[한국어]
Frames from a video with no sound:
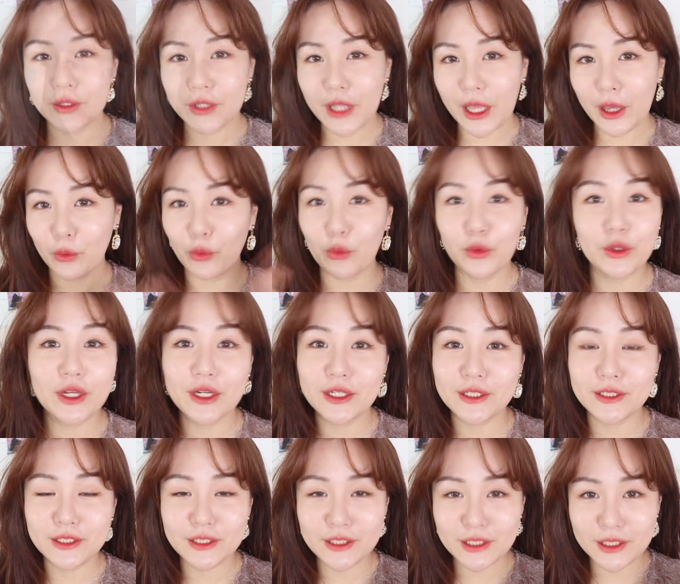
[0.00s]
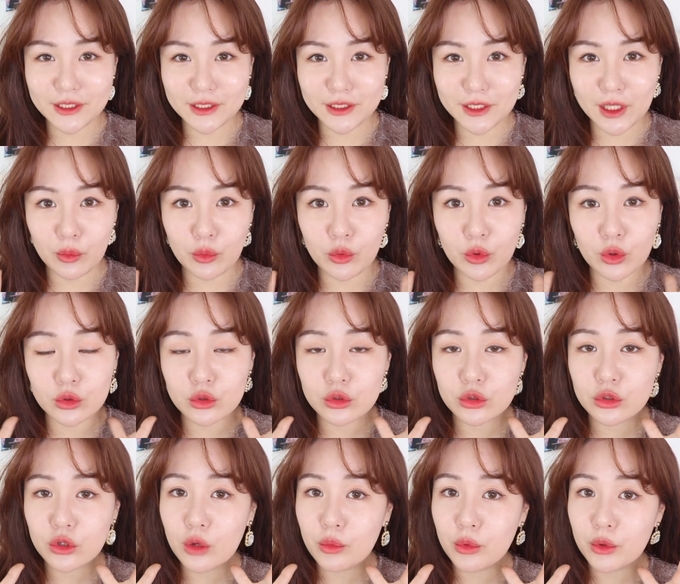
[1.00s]
네, 오늘은 쓰리 스텝으로
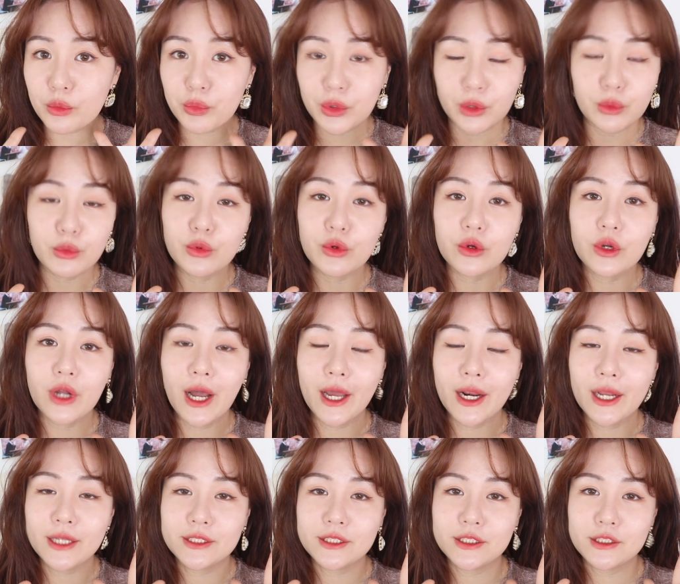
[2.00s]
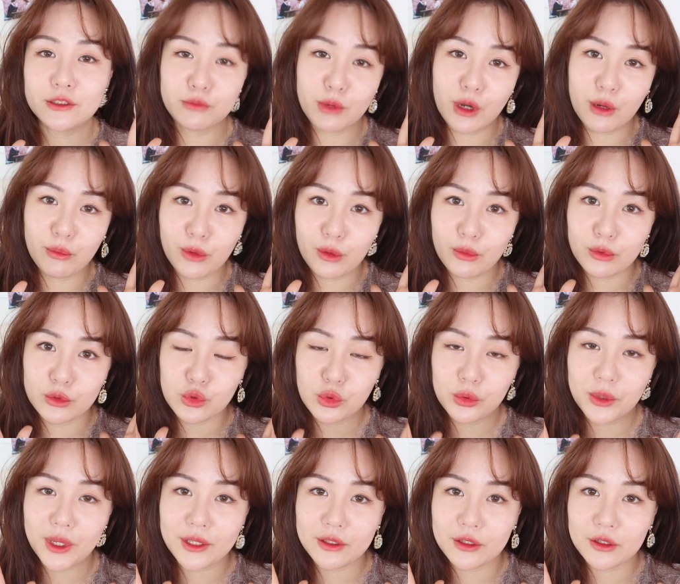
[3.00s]
트러블 피부를 가라앉히는 방법을
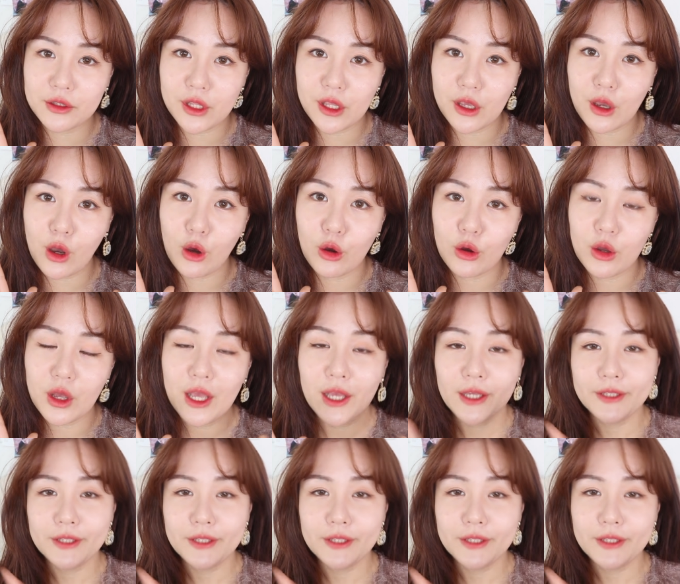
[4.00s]
소개했는데요.